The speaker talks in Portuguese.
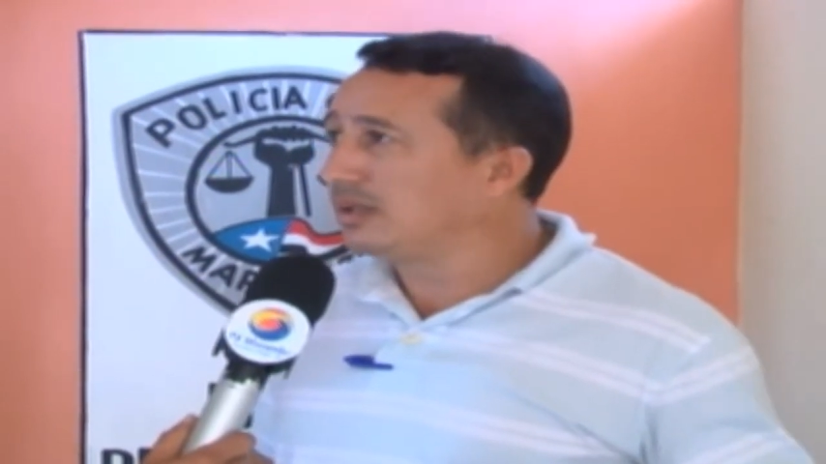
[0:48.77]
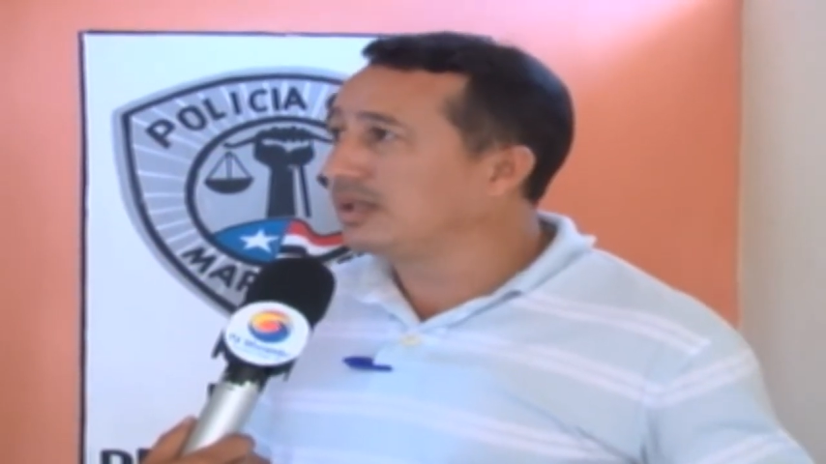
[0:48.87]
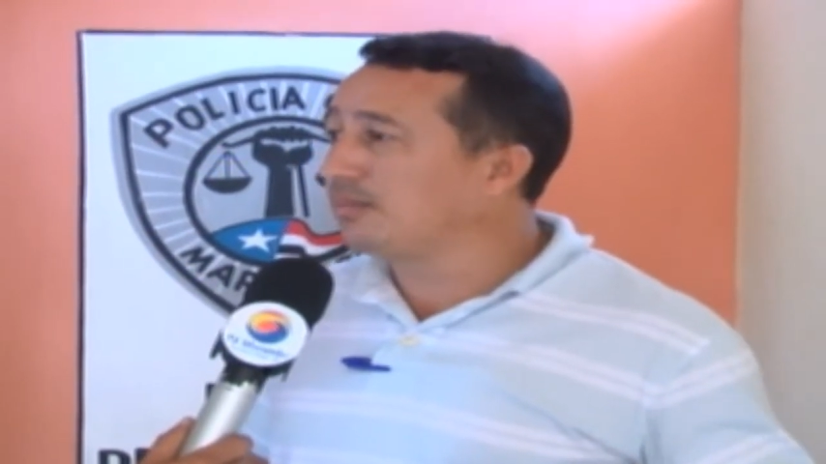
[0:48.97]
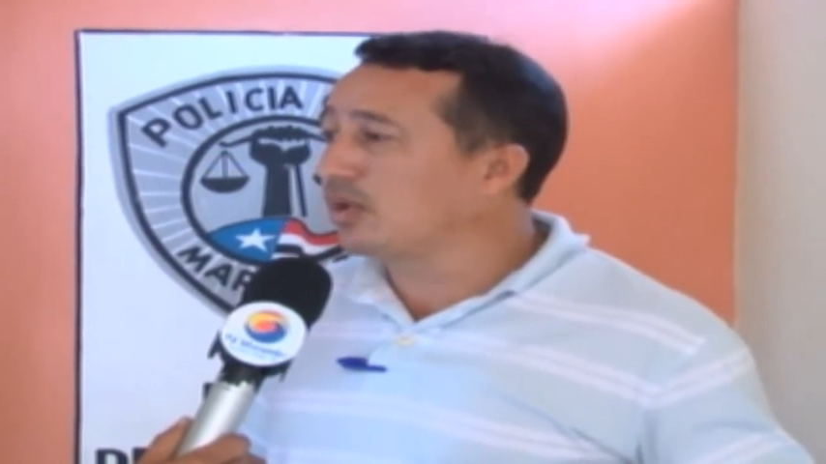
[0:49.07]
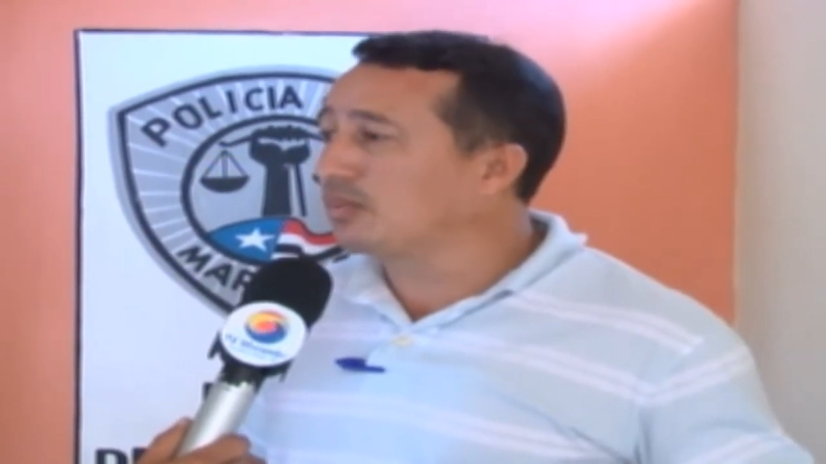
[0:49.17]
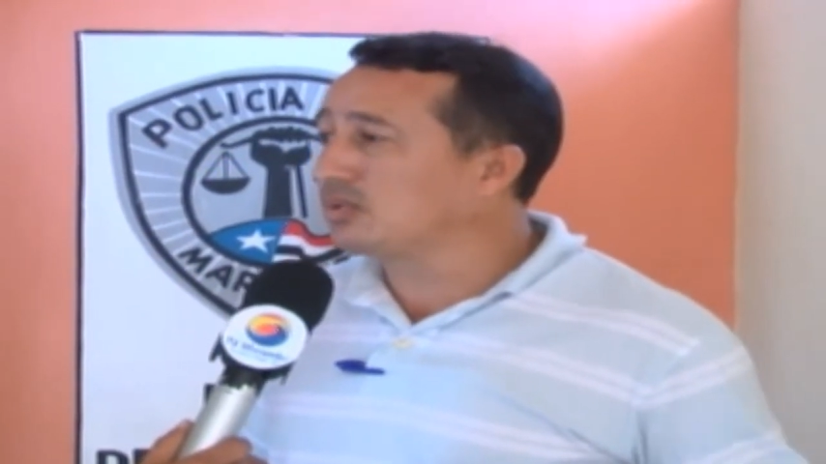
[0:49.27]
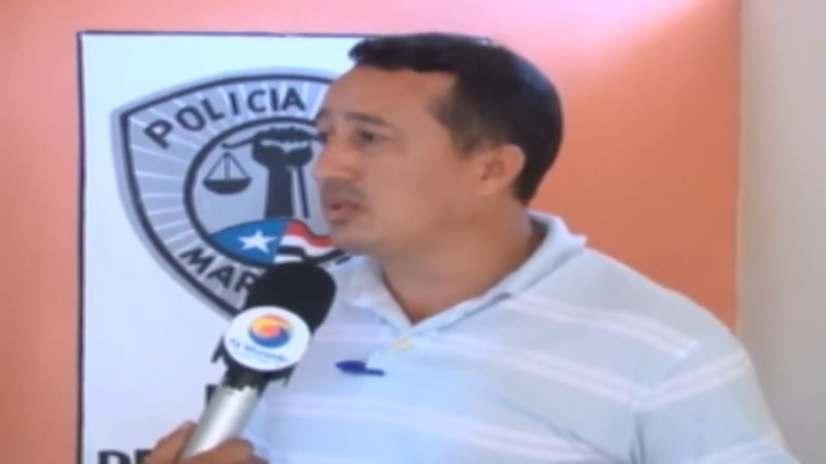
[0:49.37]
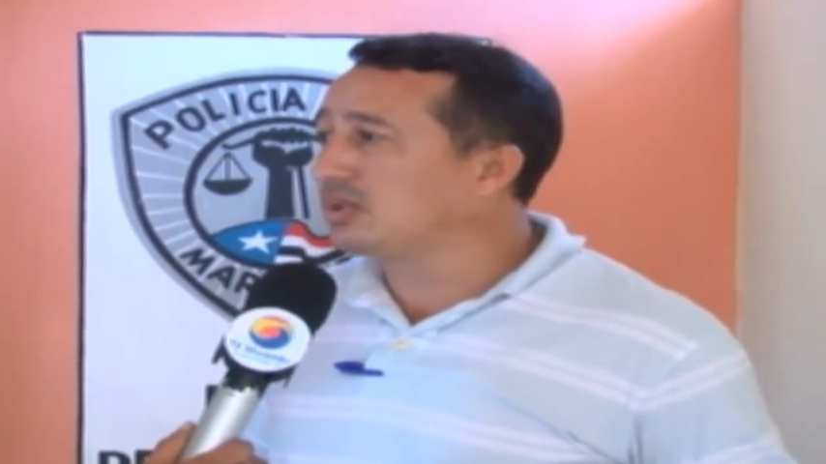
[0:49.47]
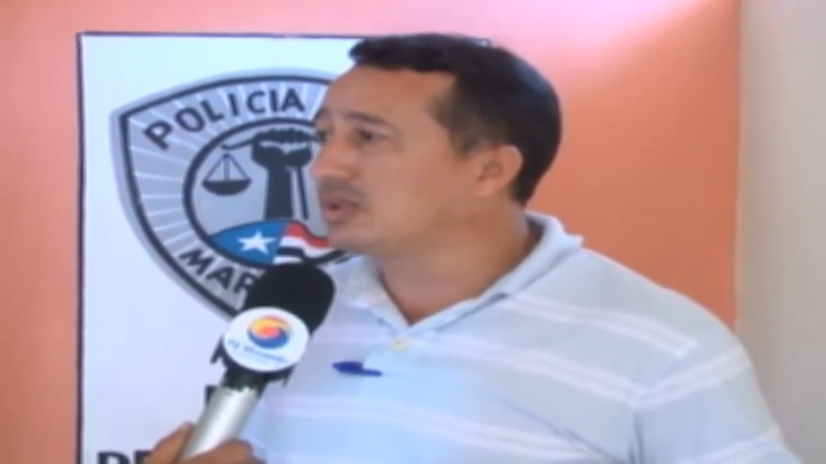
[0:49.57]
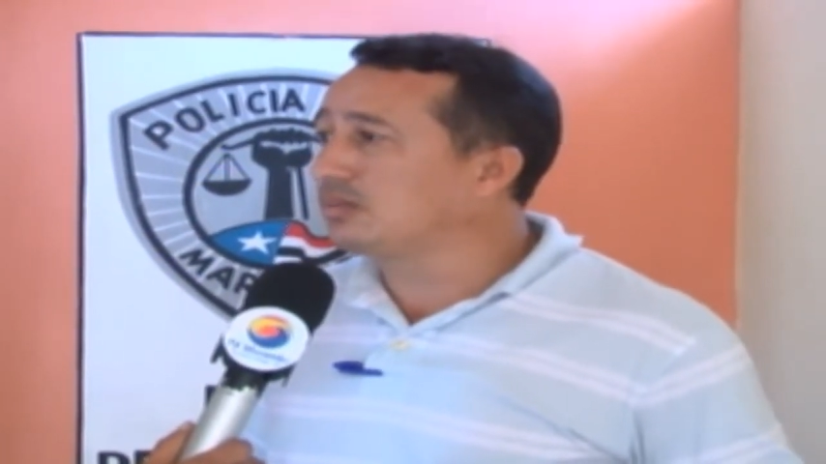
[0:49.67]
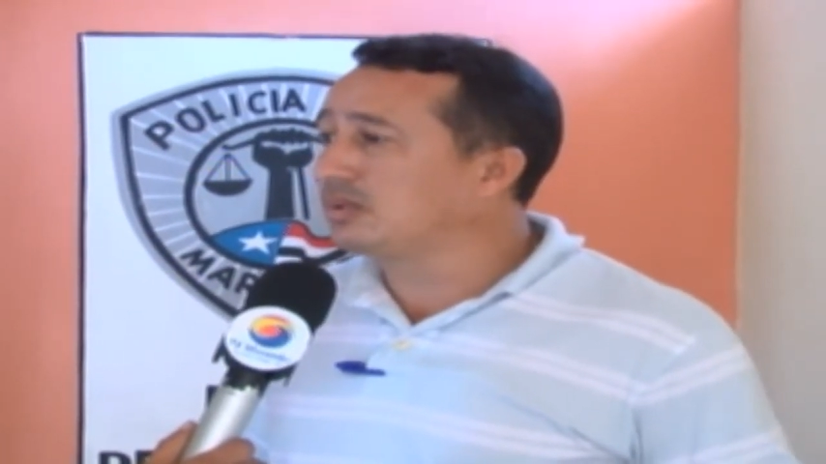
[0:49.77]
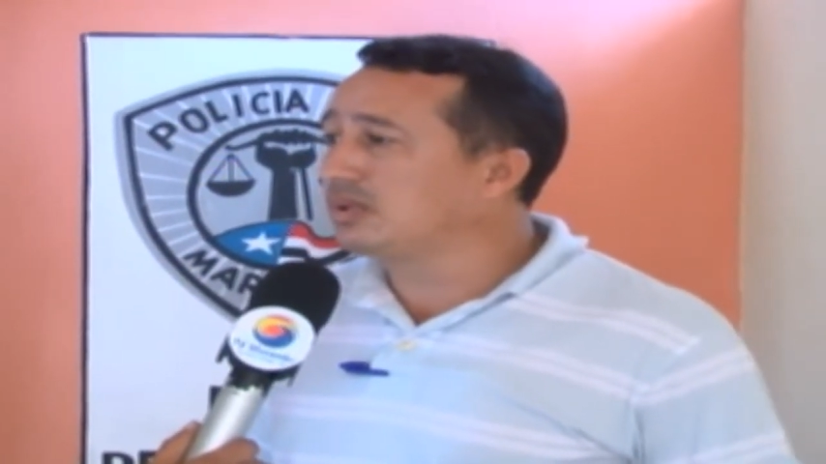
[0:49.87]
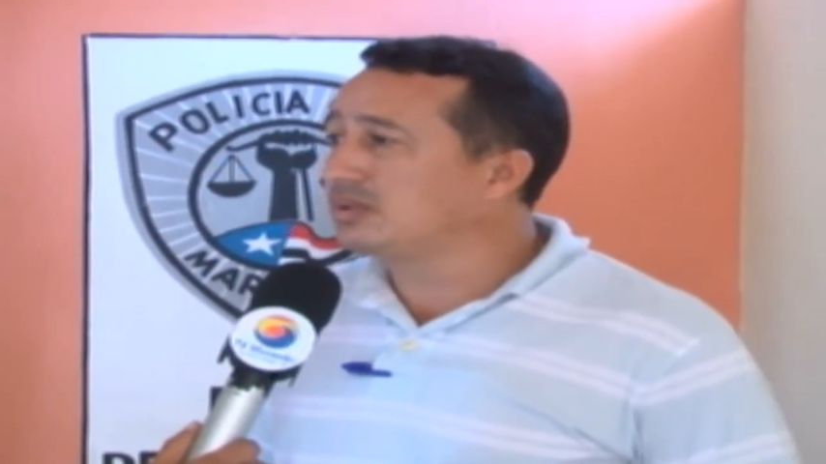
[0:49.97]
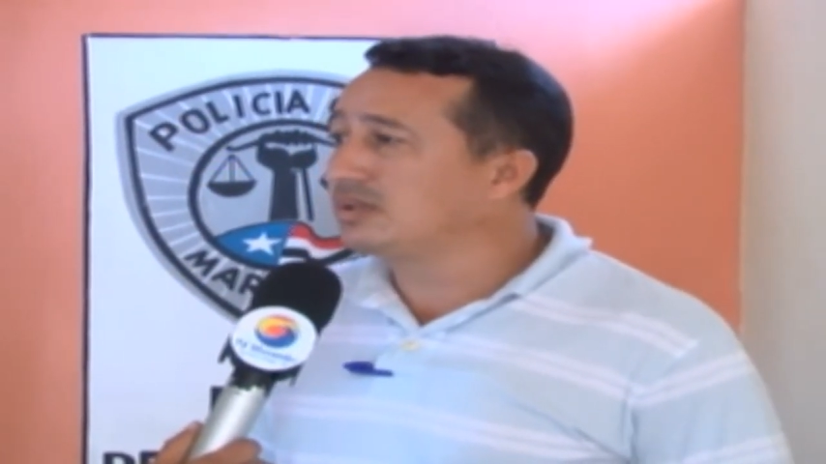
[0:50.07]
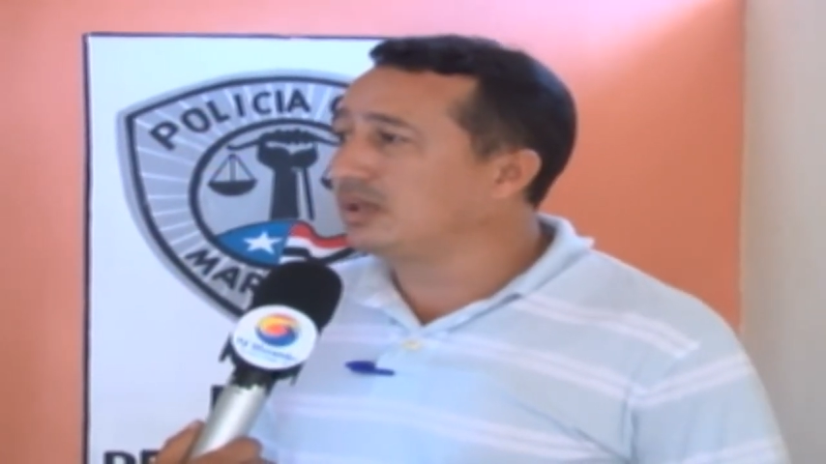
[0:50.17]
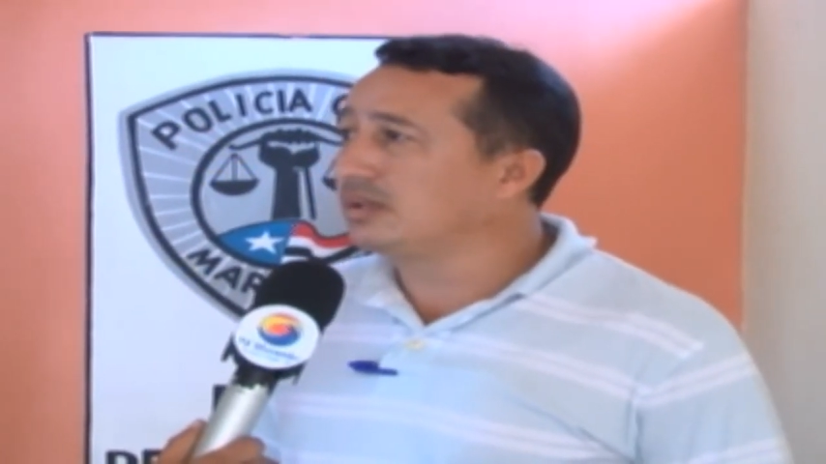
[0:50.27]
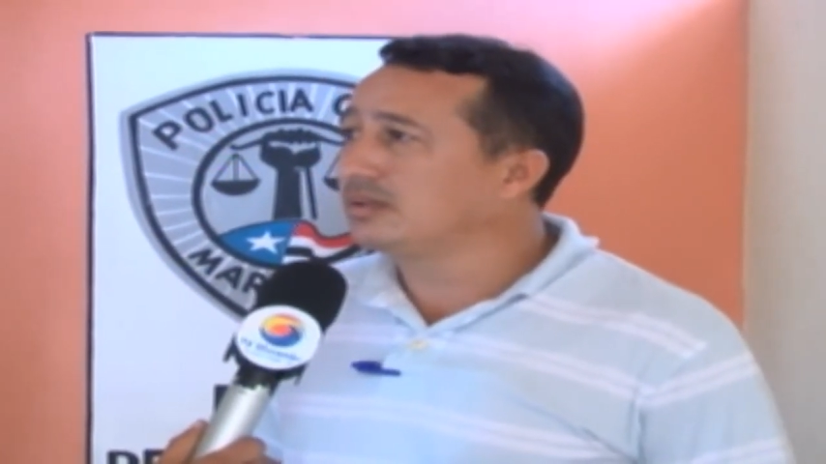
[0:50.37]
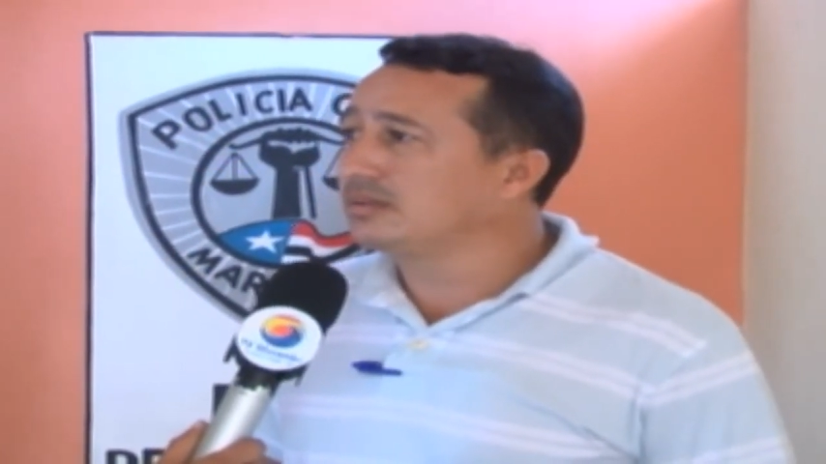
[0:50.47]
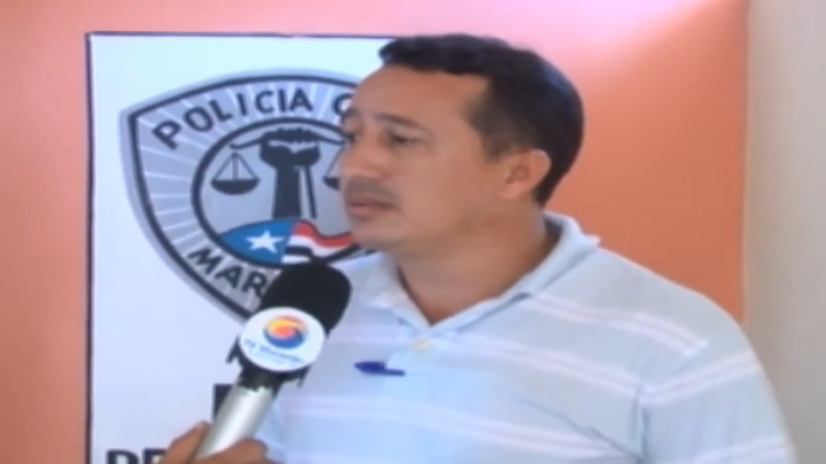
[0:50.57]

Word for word: da própria justiça, do Poder Judiciário.